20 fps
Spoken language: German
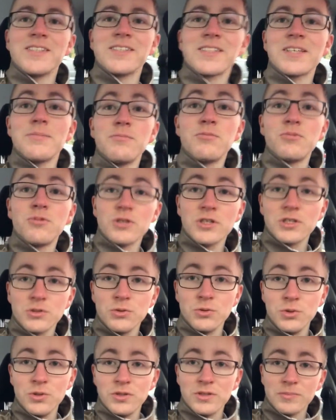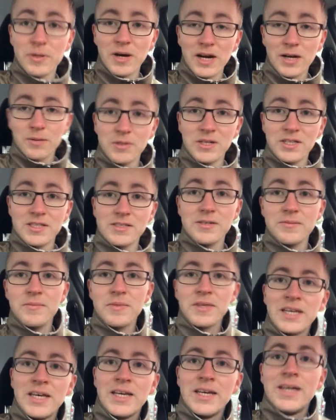es gibt wohl genügend Parkplätze.
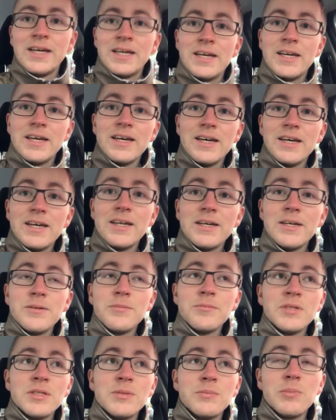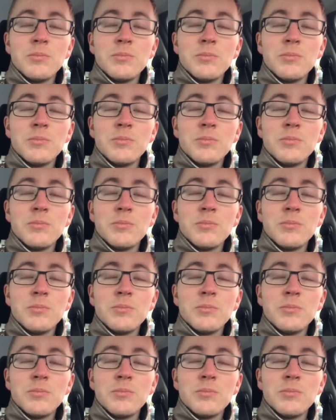Ähm, ich